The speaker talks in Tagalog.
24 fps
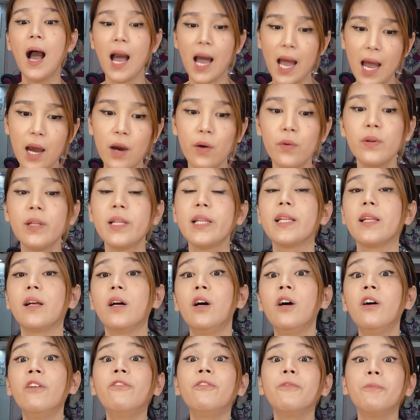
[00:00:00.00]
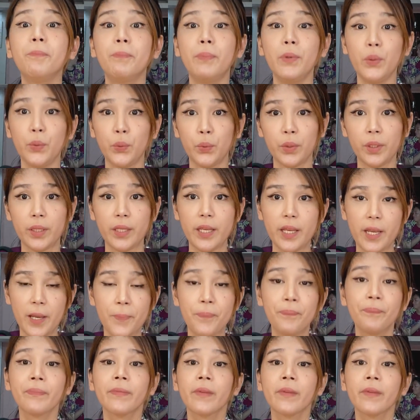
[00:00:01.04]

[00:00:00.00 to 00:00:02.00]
House of Beauty.